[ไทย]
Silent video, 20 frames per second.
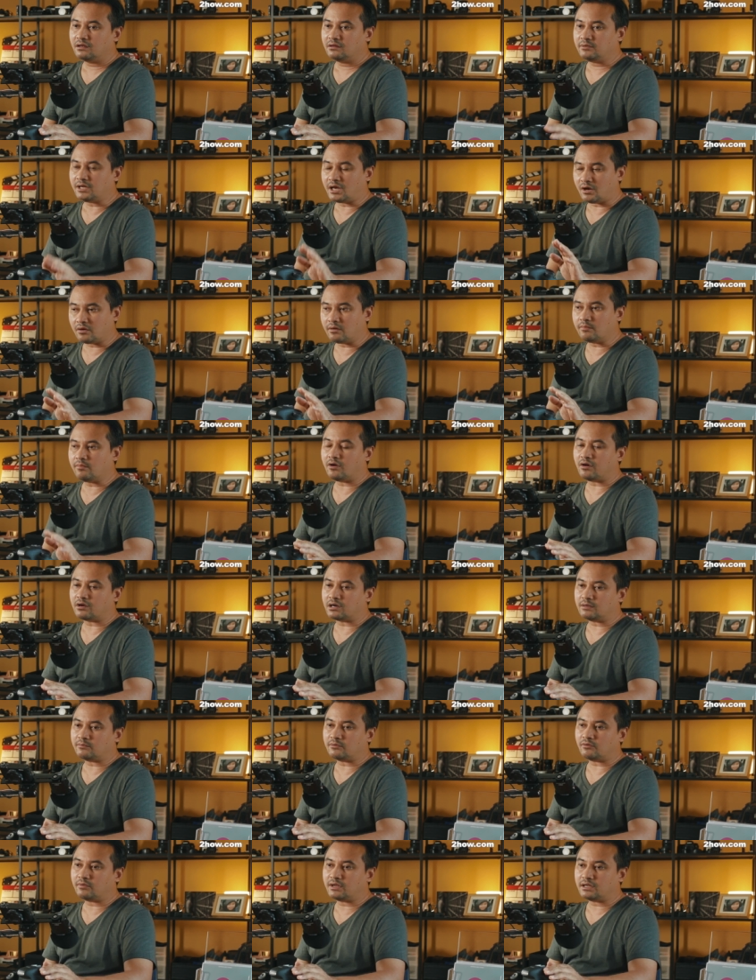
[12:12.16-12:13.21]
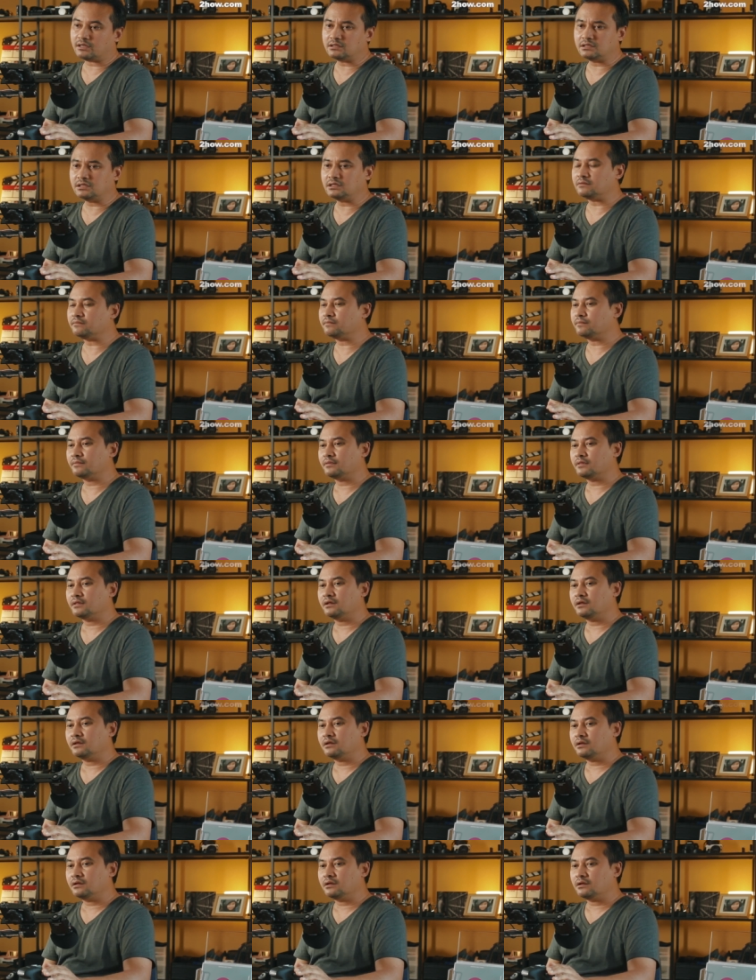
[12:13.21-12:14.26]
พี่เขาก็บอกแล้วบอกว่าเฮ้ย
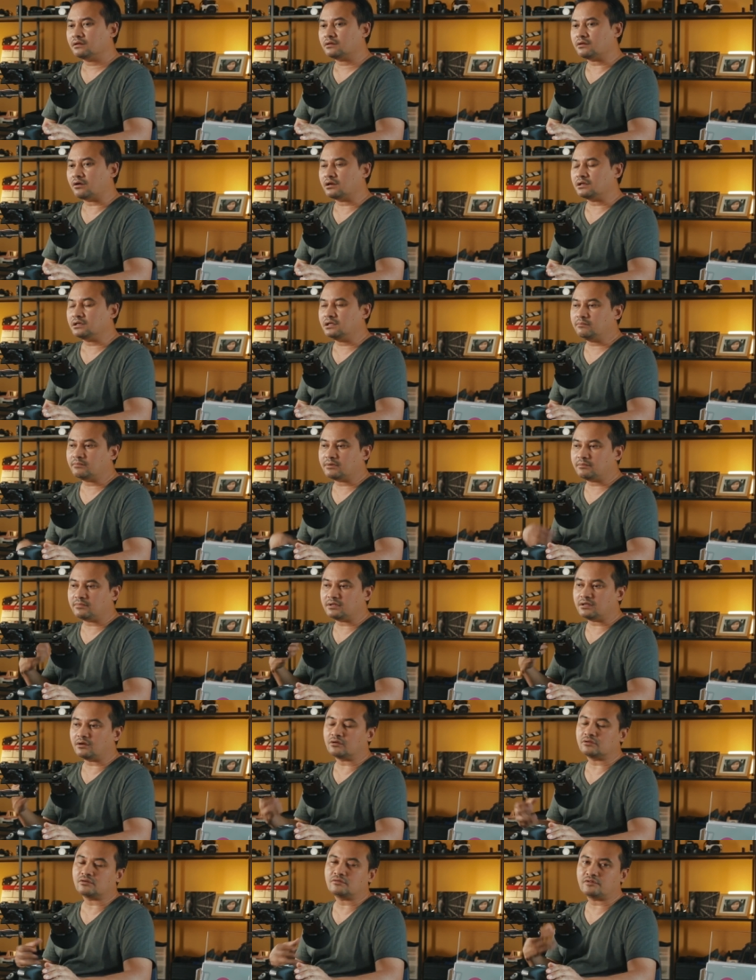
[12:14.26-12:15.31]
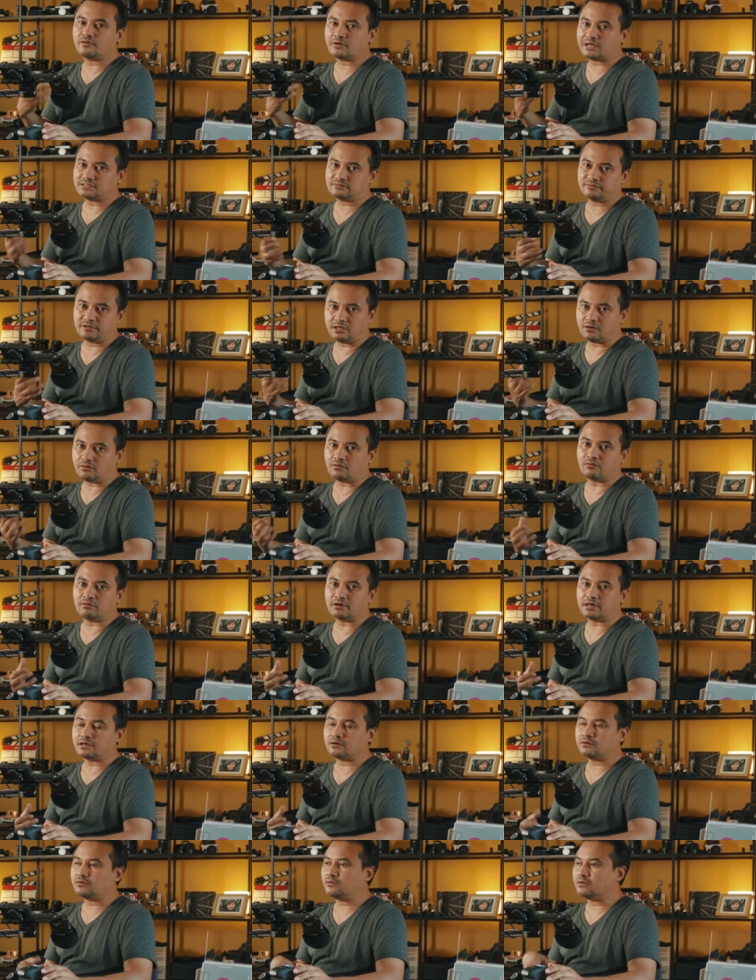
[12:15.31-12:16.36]
ตอนที่มันมีออโต้โฟกัสวิดีโอ
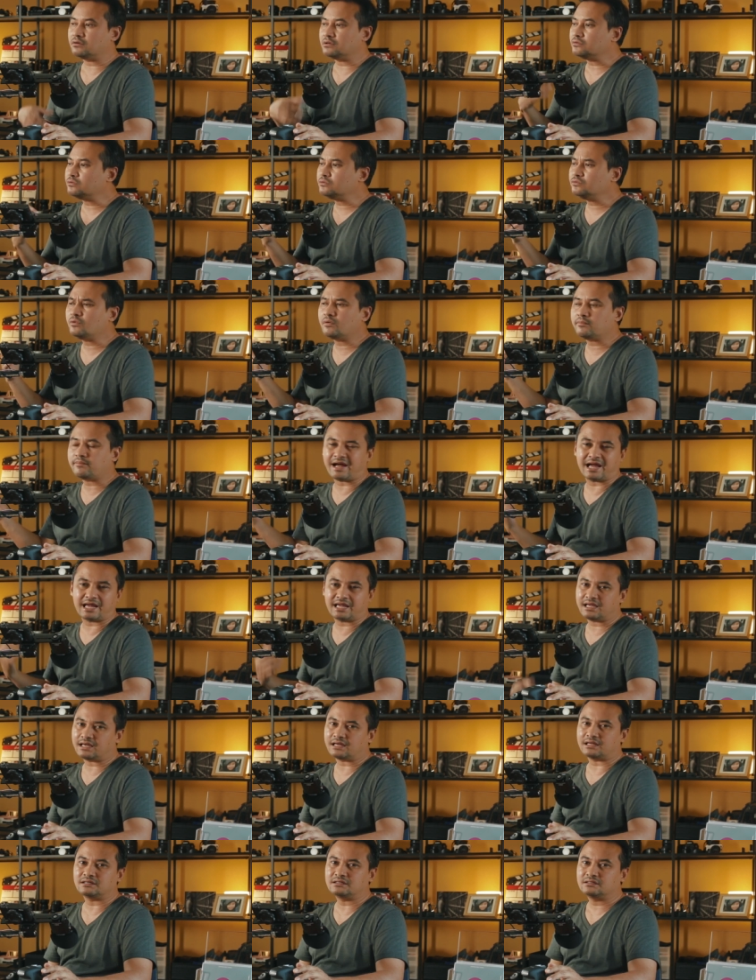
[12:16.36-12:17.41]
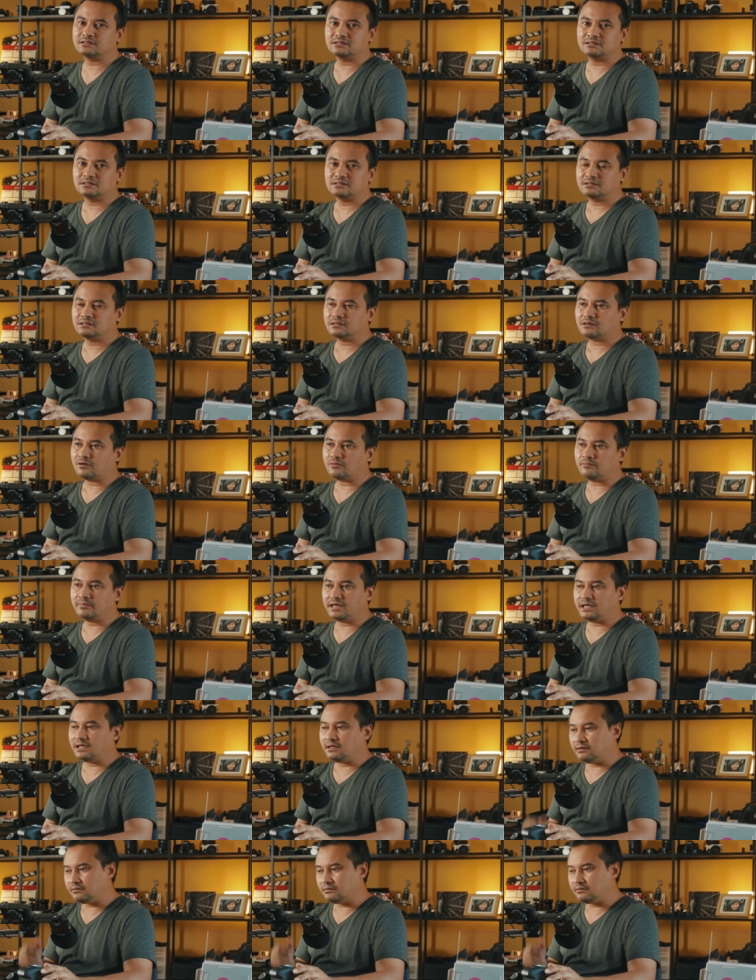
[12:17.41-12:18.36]
เนี่ยคนทั่วๆไปอะ่ะเขาไม่ได้